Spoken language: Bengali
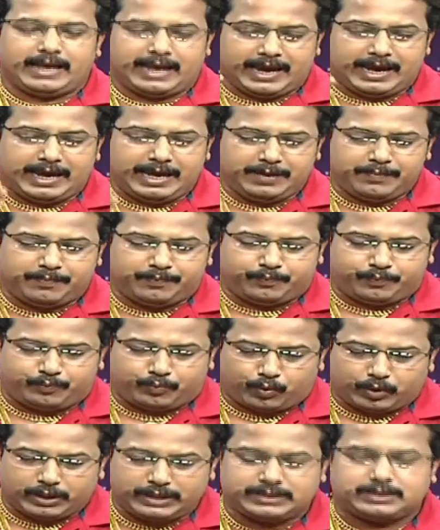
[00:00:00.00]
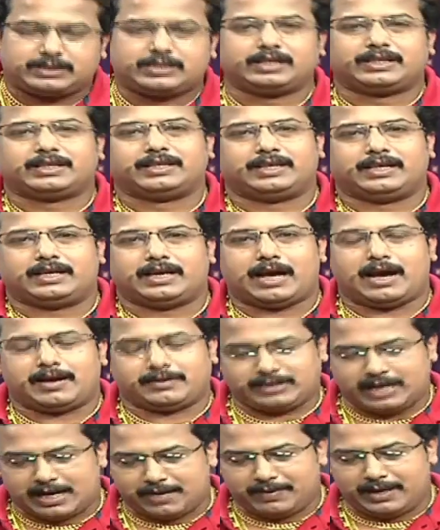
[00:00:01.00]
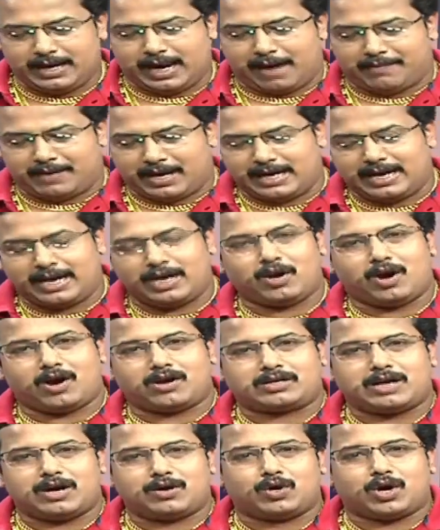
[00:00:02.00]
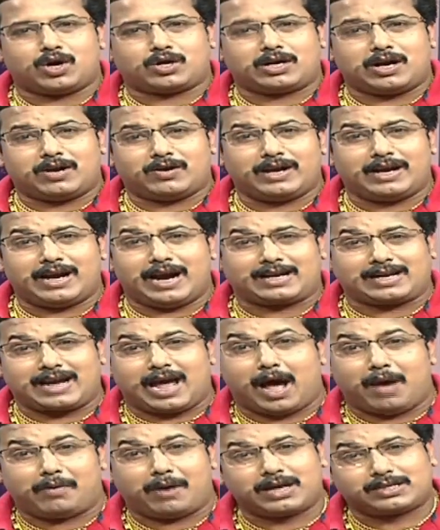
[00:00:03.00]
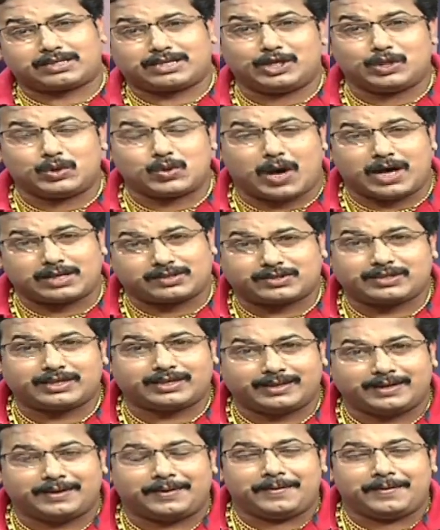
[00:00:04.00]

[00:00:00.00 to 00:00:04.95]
এই পরিস্থিতিতে আর জানবেন আবার এই লকডাউন লকডাউনের একটা আভাস কিন্তু আসছে